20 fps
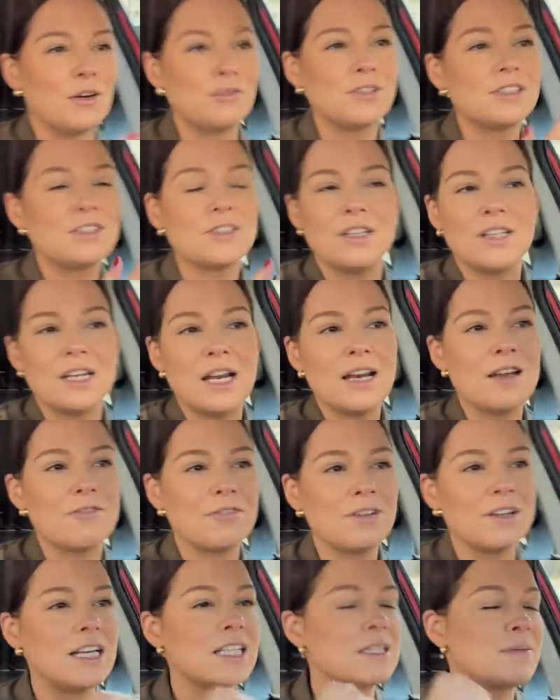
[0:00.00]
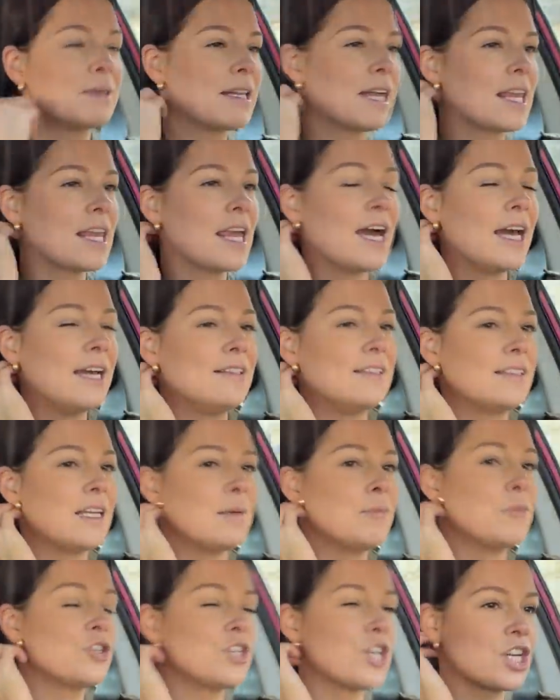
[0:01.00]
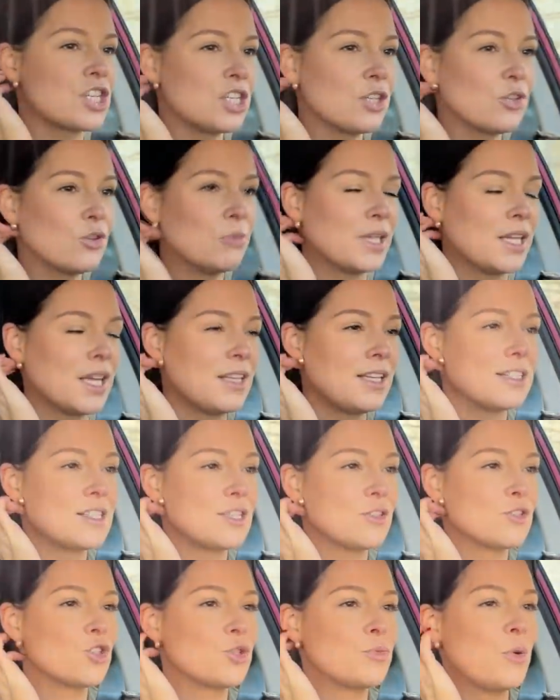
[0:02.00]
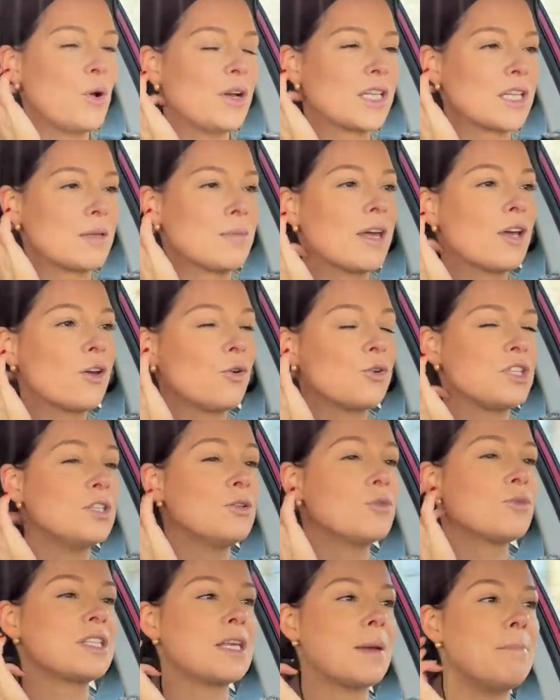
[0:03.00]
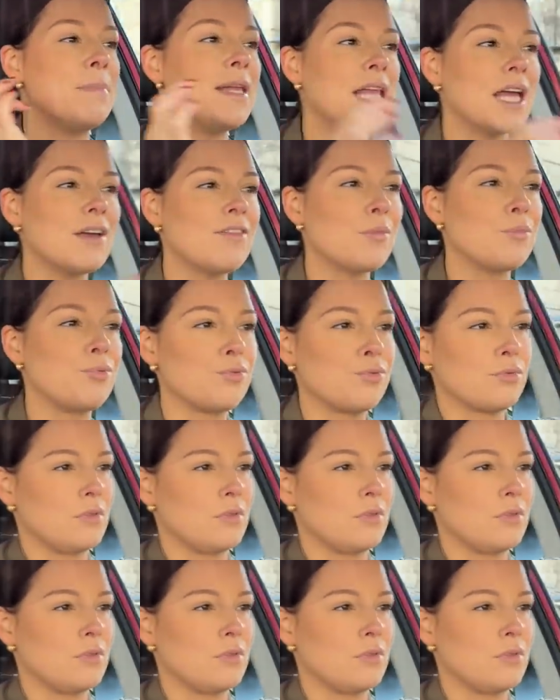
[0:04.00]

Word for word: fait, là la fin de la semaine dernière a été tellement chargée que ma dernière séance de sport était mercredi, donc ça m'énerve un peu.